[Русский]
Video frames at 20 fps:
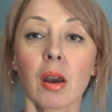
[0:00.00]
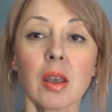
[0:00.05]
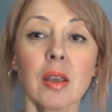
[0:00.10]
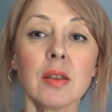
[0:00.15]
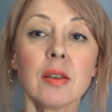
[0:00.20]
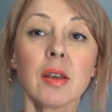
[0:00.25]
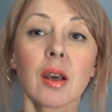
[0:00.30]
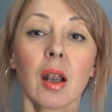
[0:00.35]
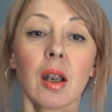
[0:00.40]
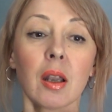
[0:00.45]

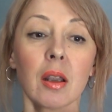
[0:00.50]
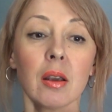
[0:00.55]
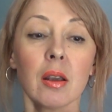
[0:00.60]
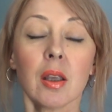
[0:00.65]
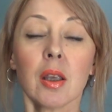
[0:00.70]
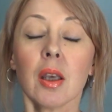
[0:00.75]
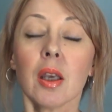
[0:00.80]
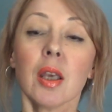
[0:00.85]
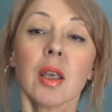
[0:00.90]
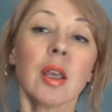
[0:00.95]
идеально.
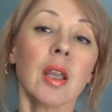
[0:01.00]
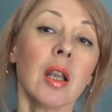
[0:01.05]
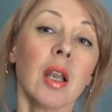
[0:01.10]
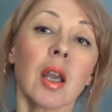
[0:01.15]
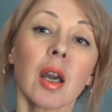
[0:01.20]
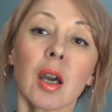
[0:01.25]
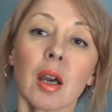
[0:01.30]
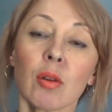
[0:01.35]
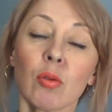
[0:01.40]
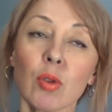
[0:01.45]

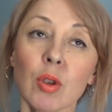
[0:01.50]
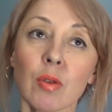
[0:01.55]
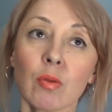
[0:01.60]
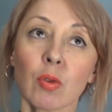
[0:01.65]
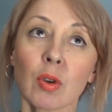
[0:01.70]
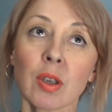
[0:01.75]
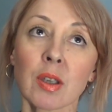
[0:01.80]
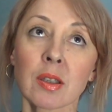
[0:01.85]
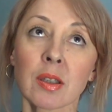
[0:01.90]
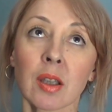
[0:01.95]
Или у
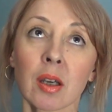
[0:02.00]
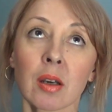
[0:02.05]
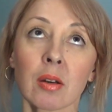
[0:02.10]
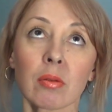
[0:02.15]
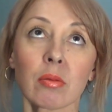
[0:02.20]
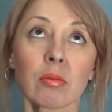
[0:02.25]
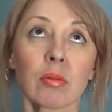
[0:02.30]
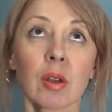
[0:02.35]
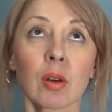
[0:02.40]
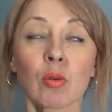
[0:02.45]
него есть
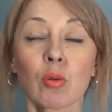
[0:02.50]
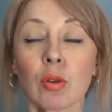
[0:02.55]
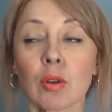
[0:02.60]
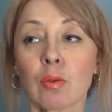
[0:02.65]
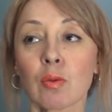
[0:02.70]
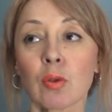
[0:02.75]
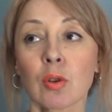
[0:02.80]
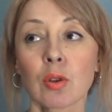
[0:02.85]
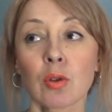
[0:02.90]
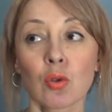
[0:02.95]
так, такое
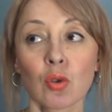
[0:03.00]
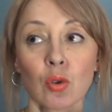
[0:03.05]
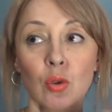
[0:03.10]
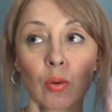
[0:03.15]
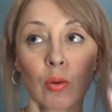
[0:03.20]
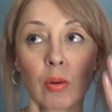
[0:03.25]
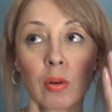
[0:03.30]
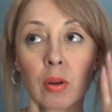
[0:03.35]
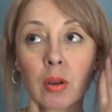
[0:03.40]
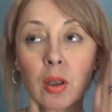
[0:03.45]
свойство,
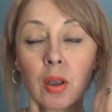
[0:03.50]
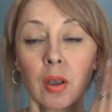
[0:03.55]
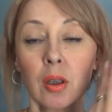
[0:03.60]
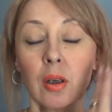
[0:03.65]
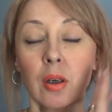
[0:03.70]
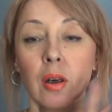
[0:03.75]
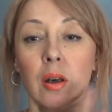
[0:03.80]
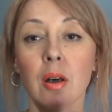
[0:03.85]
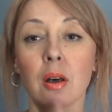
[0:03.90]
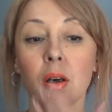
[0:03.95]
что он
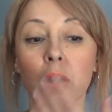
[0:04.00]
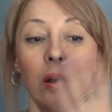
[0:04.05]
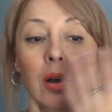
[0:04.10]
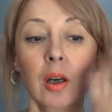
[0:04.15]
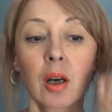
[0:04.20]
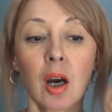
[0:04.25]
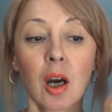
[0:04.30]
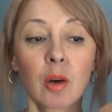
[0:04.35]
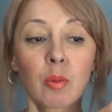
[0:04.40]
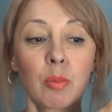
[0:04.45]
э,
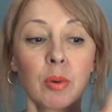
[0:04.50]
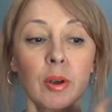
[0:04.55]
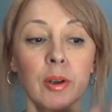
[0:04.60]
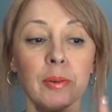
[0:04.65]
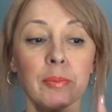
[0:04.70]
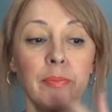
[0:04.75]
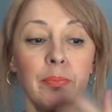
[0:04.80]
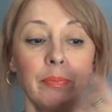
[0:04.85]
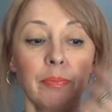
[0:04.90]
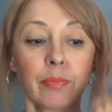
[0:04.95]
как
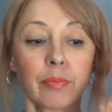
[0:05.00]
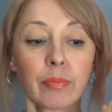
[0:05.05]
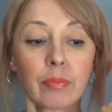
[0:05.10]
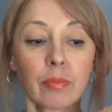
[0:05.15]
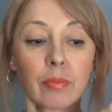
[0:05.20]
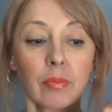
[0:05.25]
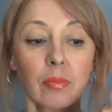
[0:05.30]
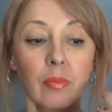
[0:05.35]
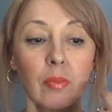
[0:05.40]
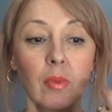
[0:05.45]
бы
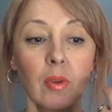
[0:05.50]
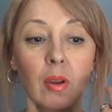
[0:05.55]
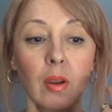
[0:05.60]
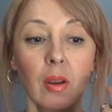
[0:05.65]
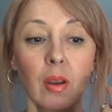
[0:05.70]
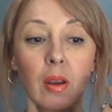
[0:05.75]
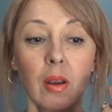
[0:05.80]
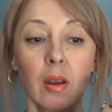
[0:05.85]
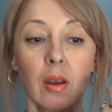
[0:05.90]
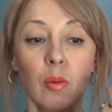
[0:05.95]

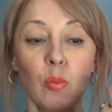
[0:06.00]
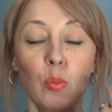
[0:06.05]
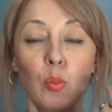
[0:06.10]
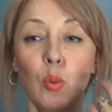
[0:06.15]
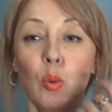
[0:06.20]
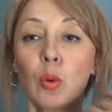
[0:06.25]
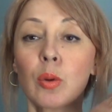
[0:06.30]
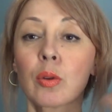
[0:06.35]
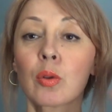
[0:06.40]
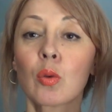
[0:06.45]

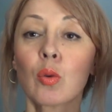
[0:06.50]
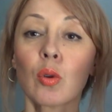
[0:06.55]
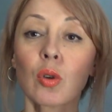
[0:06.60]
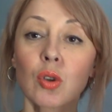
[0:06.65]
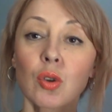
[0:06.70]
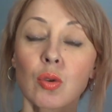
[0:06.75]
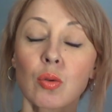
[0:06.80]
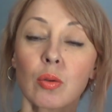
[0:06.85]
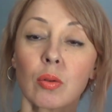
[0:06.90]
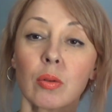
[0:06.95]
под
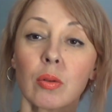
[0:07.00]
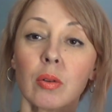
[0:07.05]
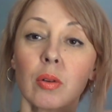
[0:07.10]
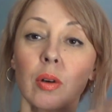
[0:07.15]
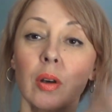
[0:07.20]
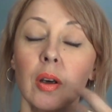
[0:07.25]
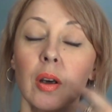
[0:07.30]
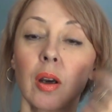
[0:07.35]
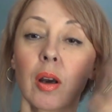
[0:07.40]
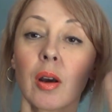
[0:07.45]
кожу
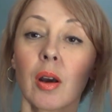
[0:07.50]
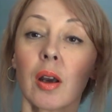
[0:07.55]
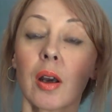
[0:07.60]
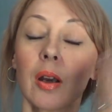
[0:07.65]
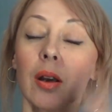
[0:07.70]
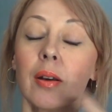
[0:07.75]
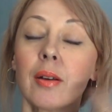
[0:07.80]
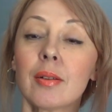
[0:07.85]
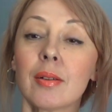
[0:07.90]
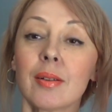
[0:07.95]
э,
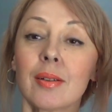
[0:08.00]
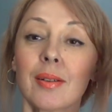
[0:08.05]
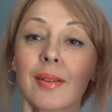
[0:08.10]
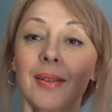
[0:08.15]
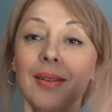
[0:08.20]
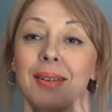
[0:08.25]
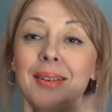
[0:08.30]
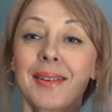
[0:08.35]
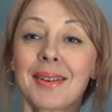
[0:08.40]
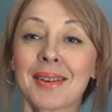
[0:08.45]

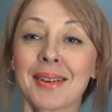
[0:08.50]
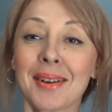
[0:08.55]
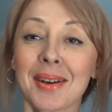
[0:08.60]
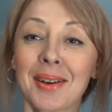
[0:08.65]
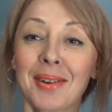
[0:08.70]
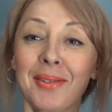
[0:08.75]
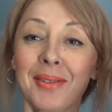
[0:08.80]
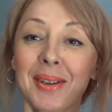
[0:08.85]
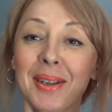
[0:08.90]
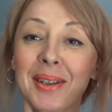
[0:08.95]

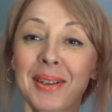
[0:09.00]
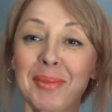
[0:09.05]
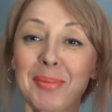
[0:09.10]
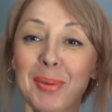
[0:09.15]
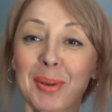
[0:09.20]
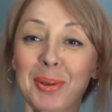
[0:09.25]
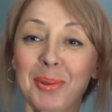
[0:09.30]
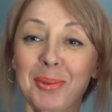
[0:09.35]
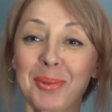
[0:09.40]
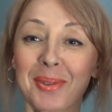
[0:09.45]
как говорят
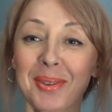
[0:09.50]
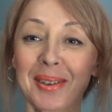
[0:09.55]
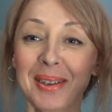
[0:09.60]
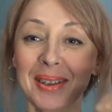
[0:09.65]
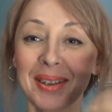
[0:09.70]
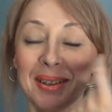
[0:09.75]
по-русски,